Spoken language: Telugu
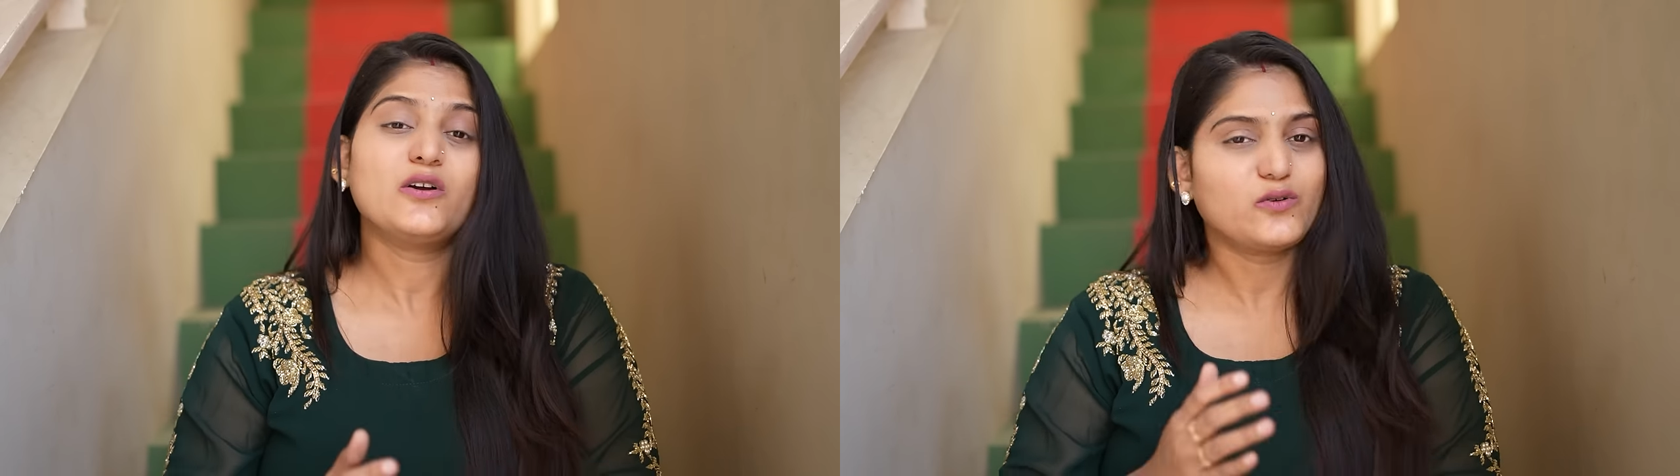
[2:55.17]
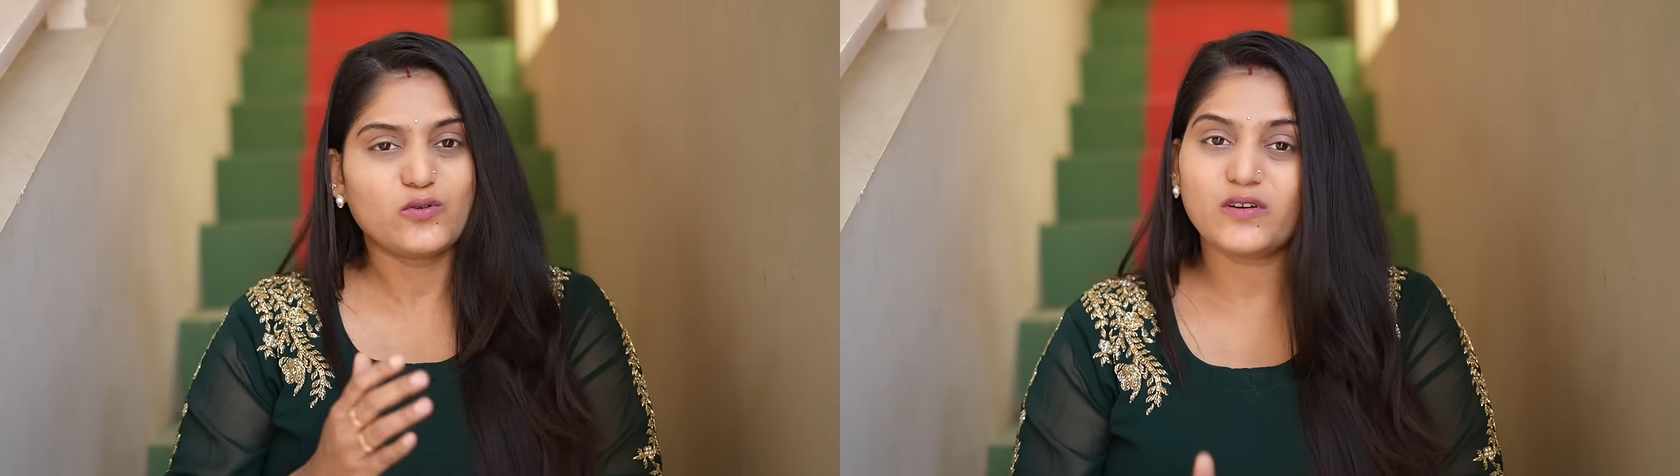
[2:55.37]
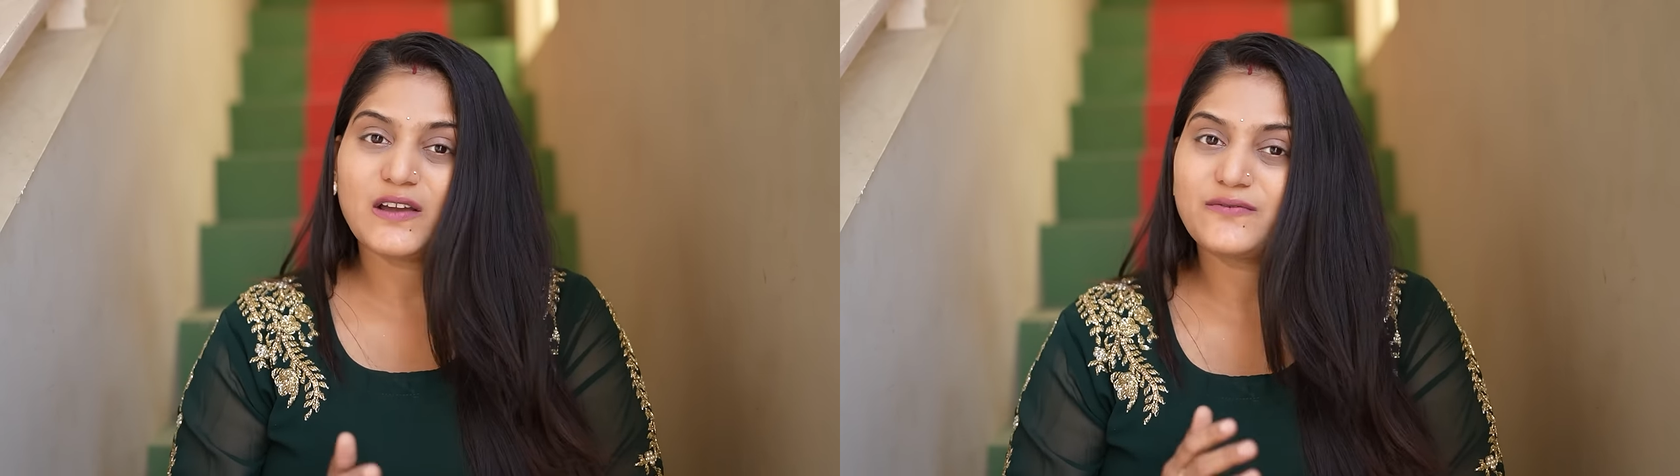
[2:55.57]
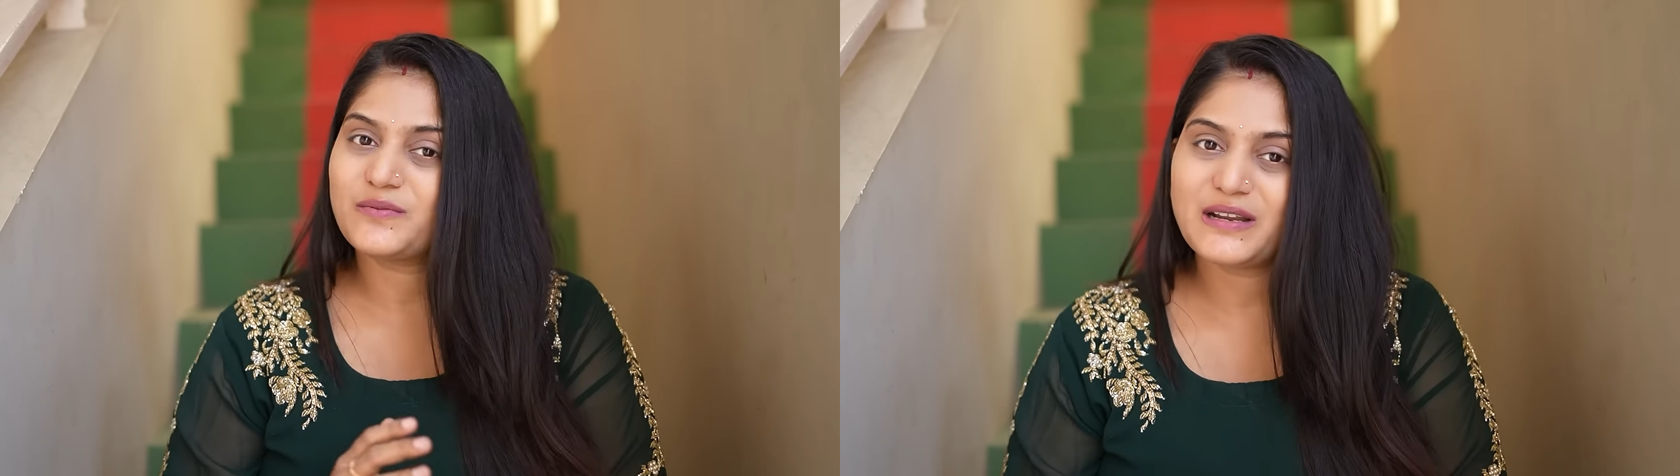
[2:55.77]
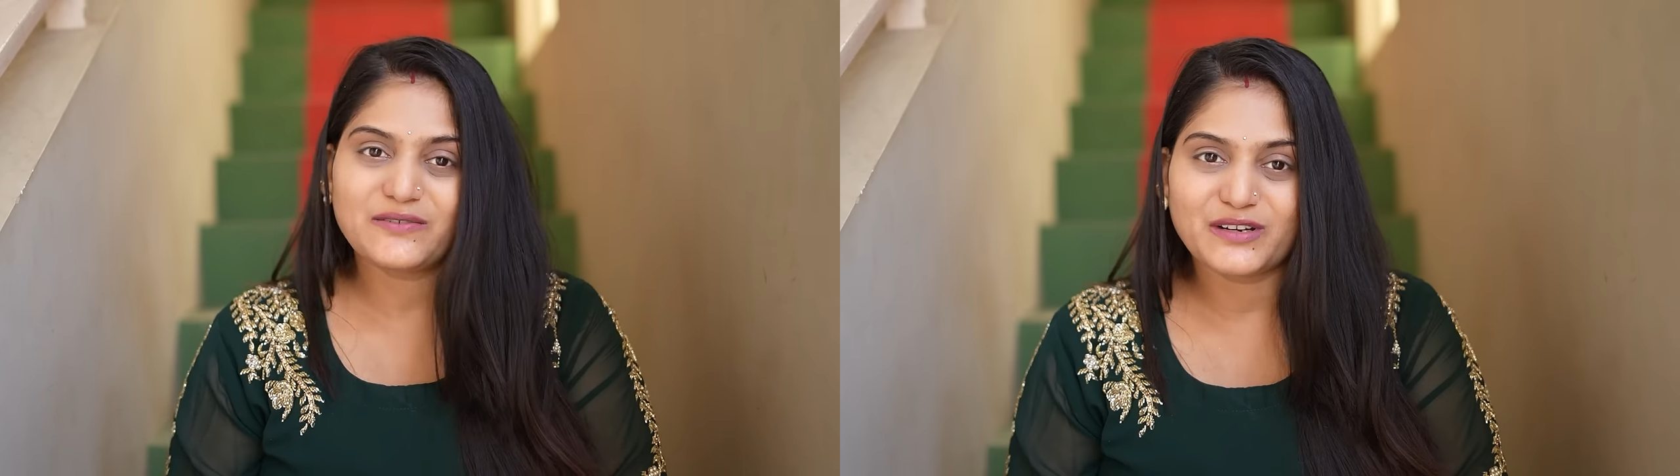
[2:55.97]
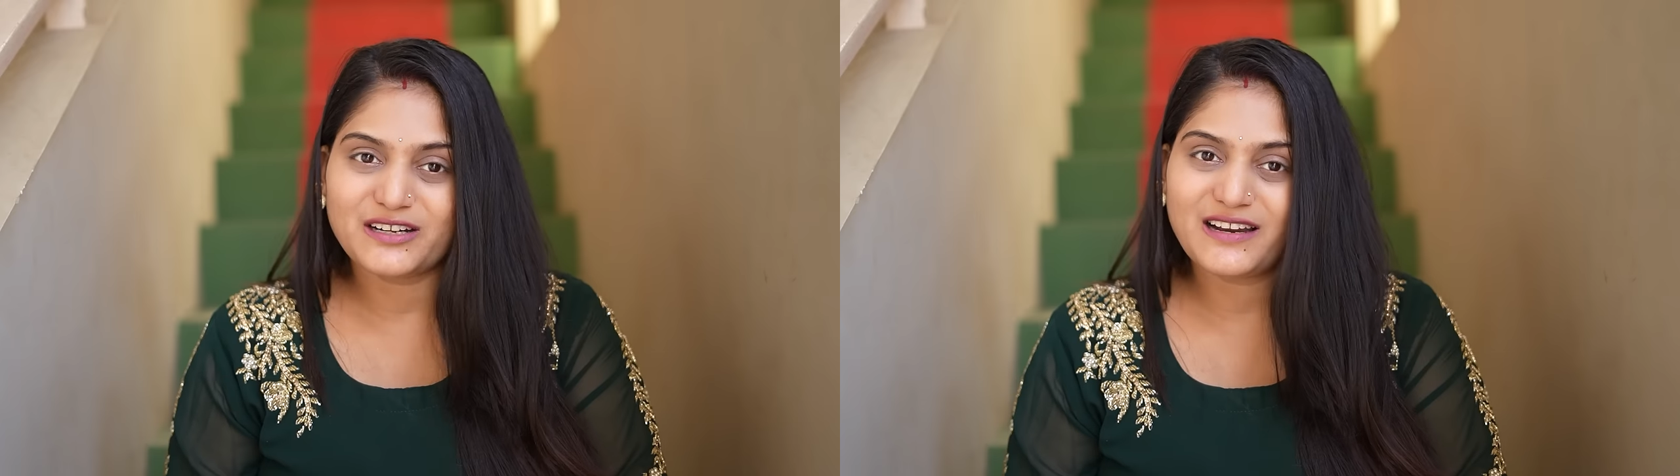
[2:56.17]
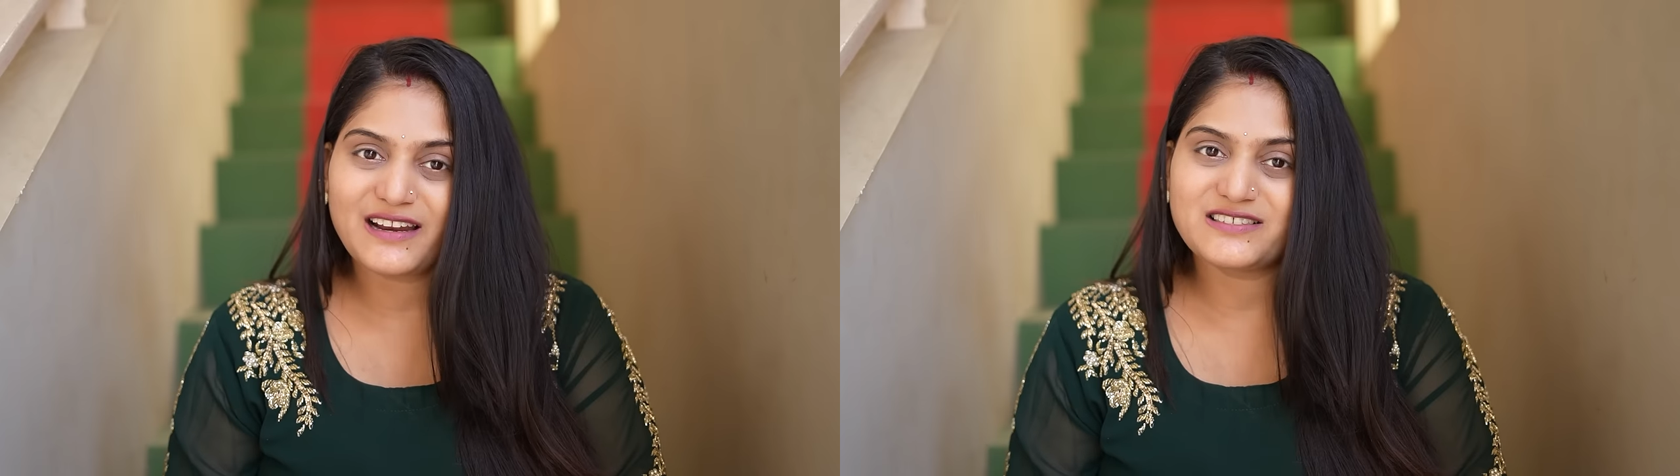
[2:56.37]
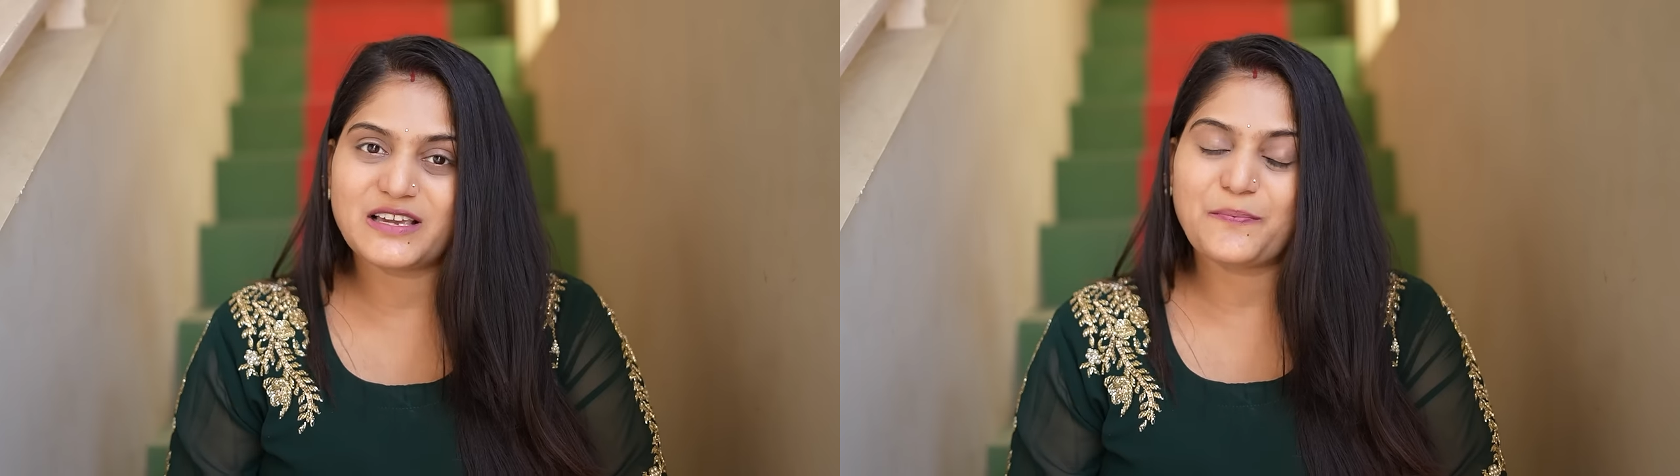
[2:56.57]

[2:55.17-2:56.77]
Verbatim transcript: కూకు ఎఫ్ఎం నేను వింటున్నానని